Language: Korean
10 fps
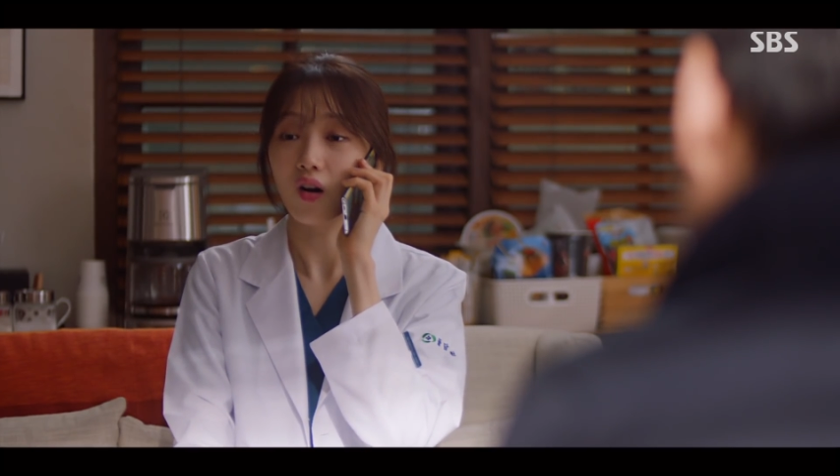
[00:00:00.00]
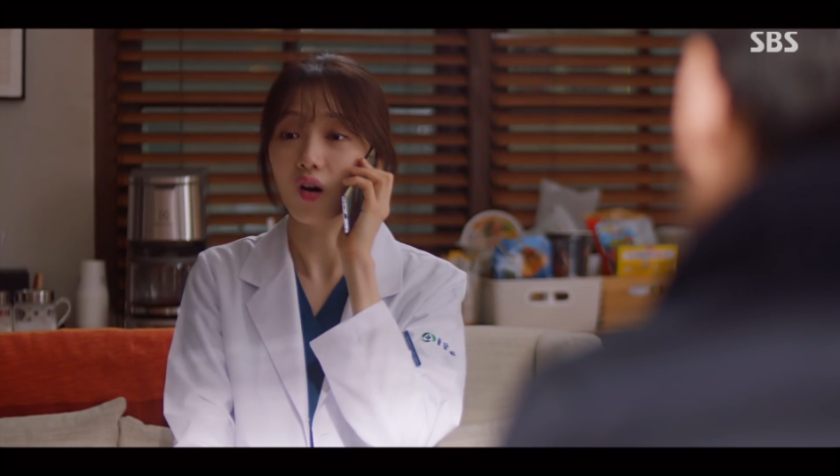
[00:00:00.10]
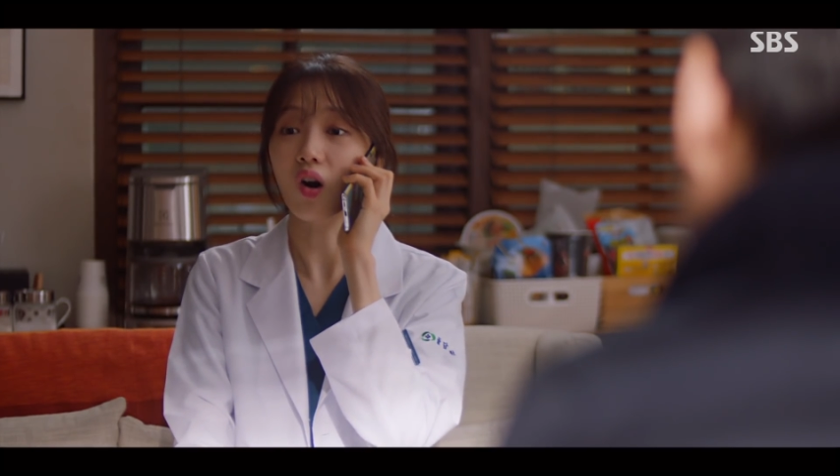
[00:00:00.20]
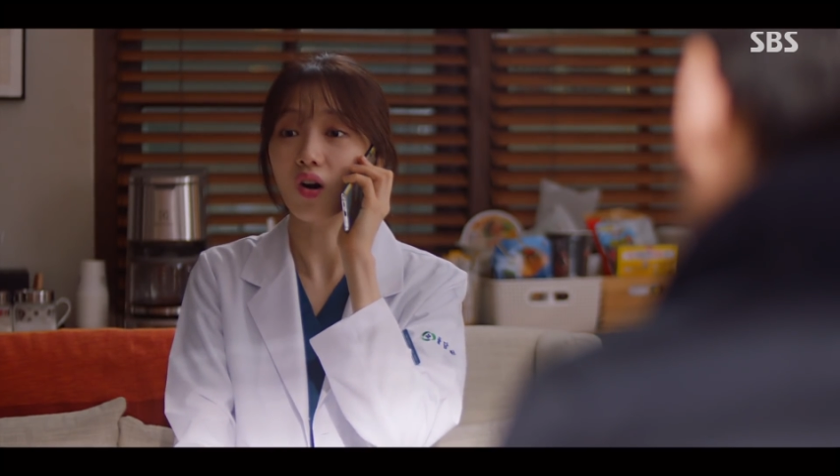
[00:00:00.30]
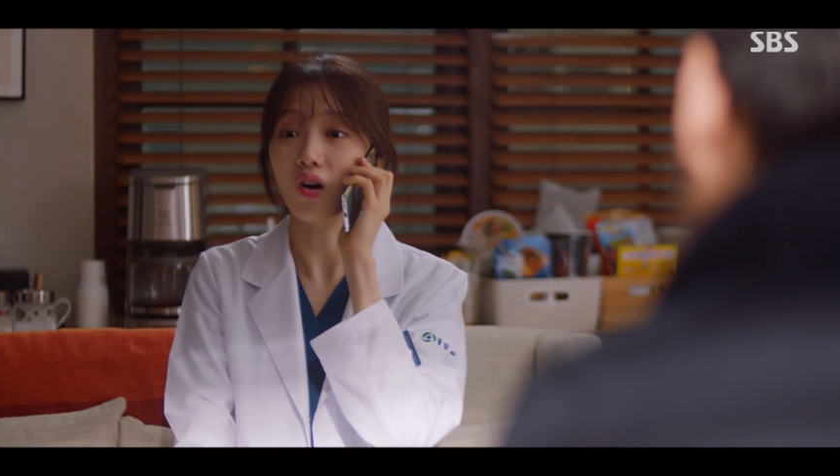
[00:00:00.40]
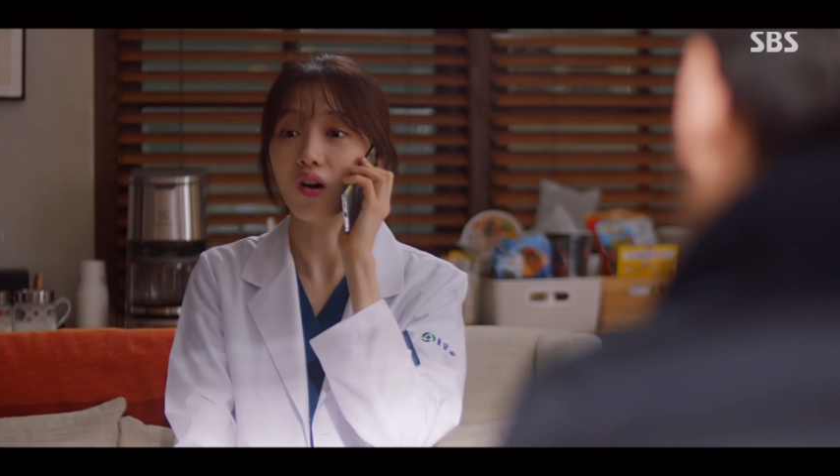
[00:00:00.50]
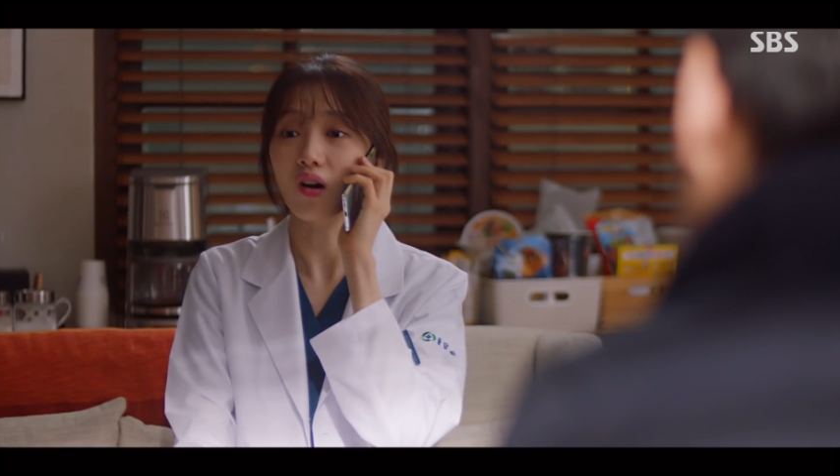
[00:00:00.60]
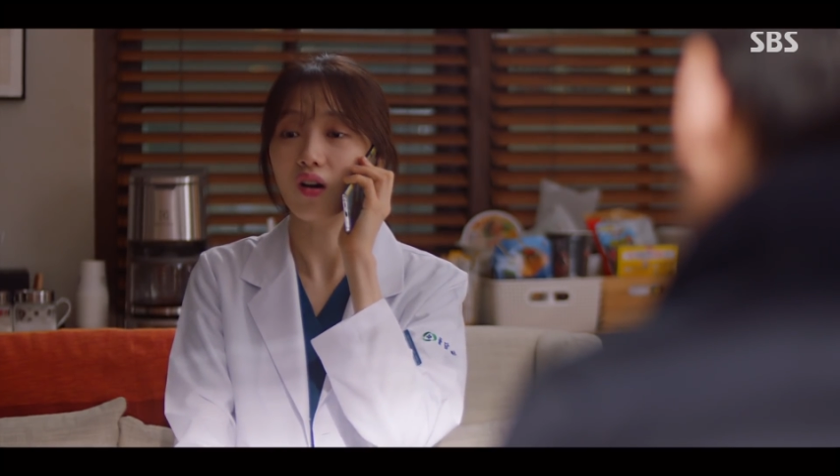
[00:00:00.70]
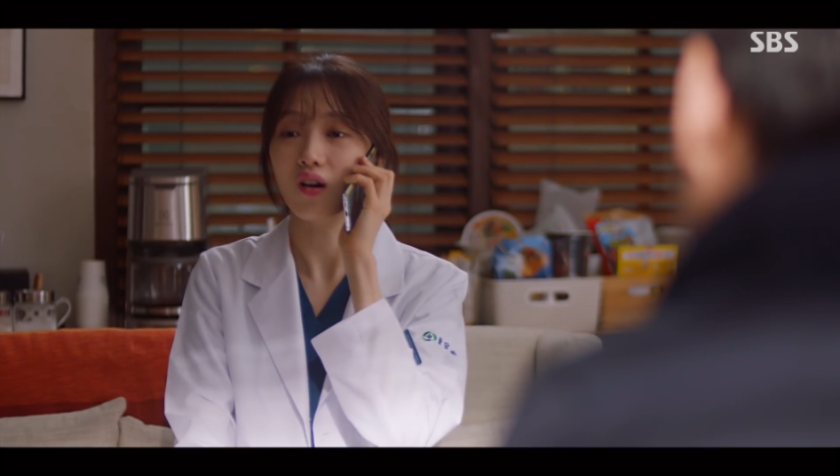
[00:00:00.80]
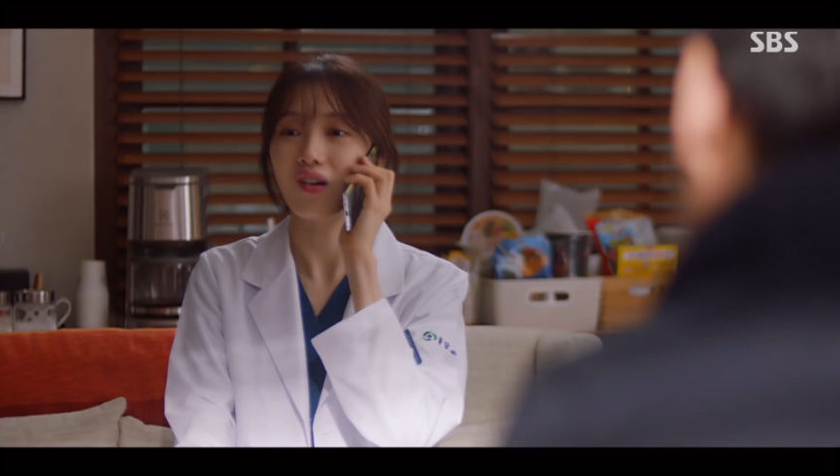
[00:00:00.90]
어어,
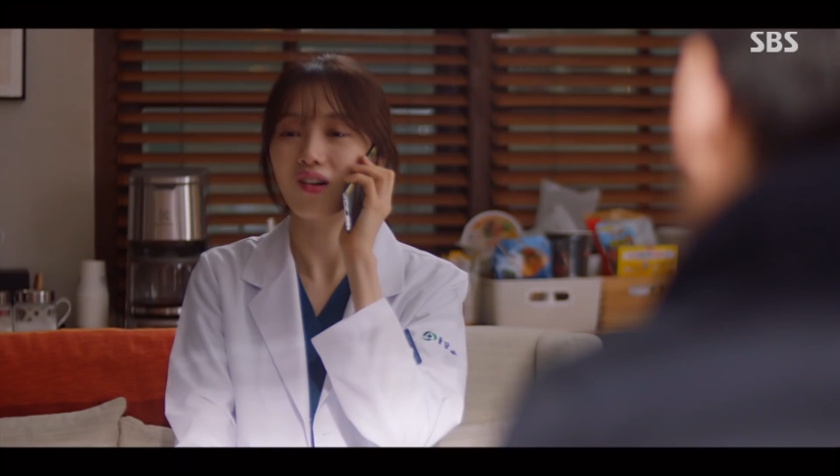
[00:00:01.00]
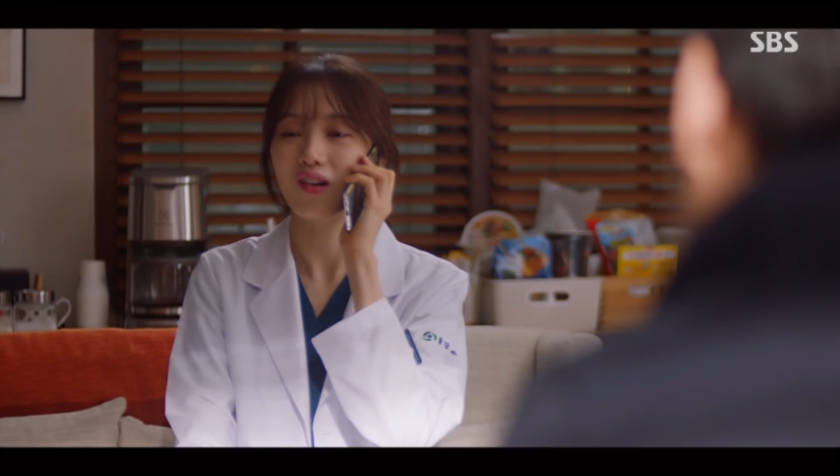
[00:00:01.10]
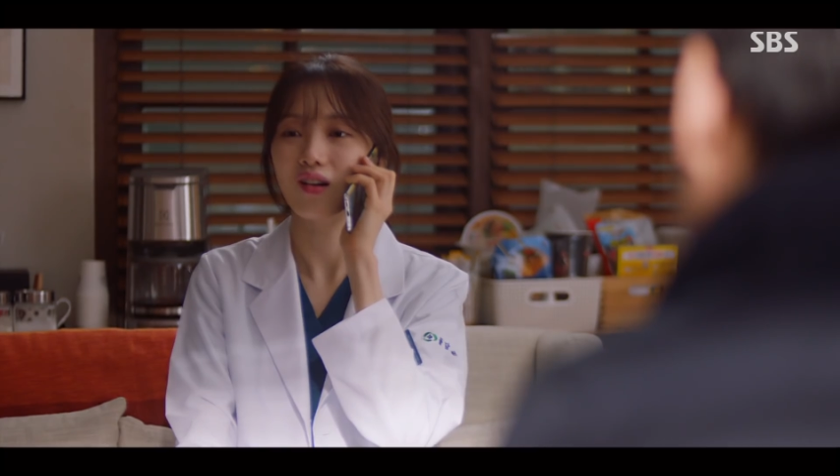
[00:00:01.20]
어.